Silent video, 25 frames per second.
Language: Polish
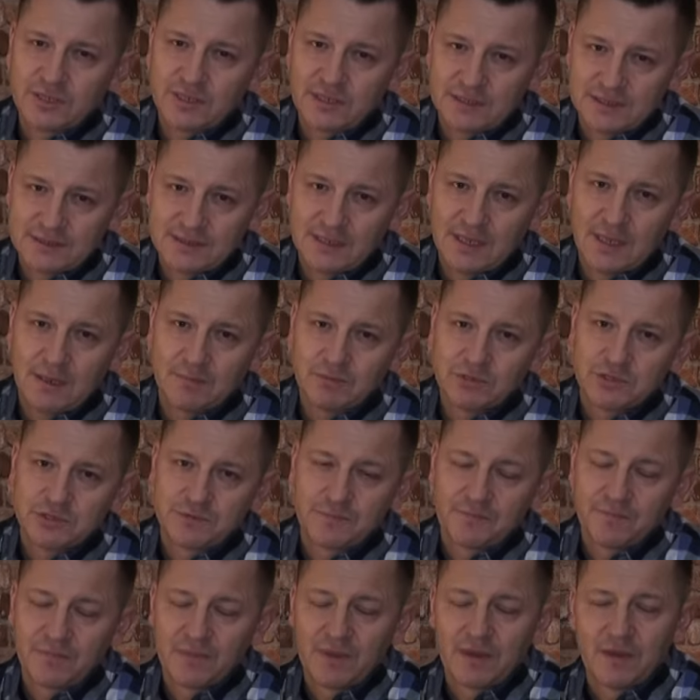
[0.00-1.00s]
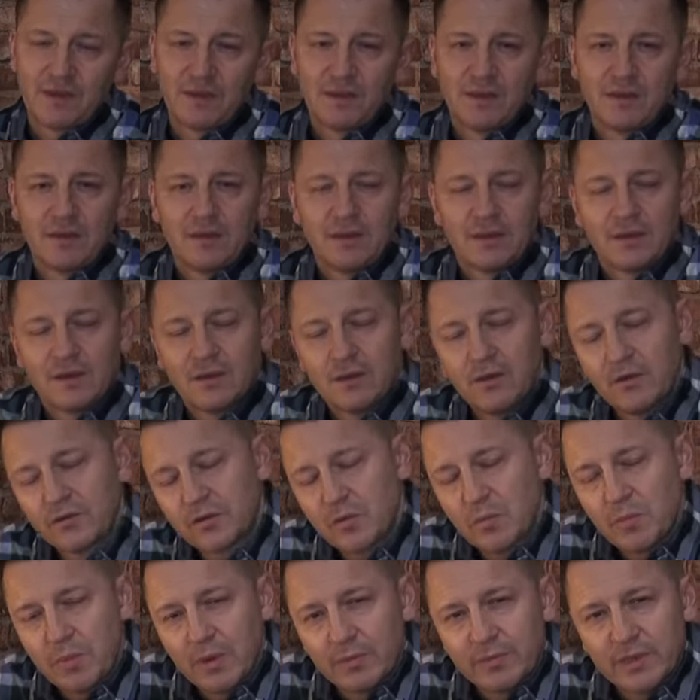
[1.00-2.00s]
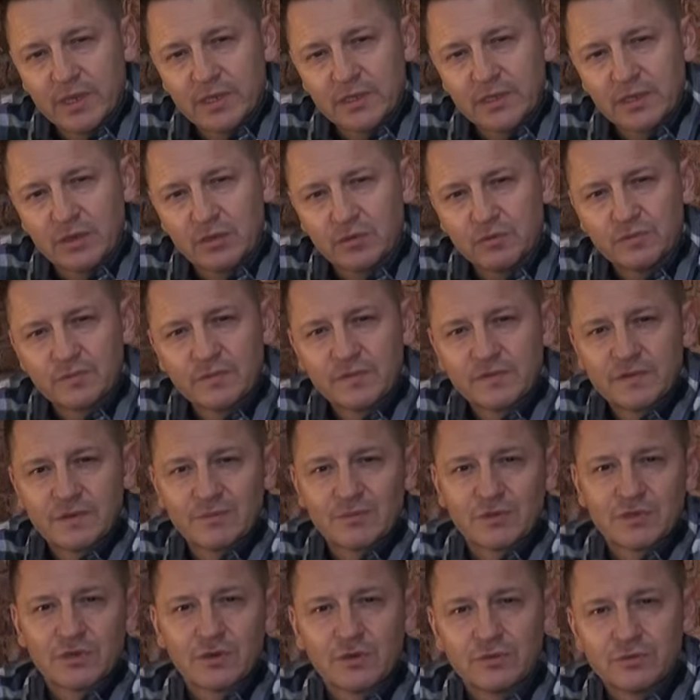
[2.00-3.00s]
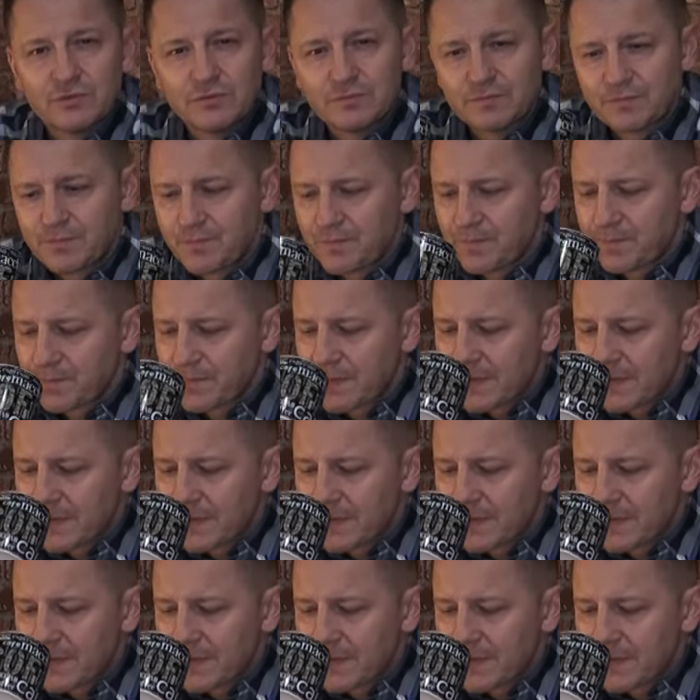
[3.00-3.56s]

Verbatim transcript: Chcę, abyś o tym pamiętał w tym tygodniu.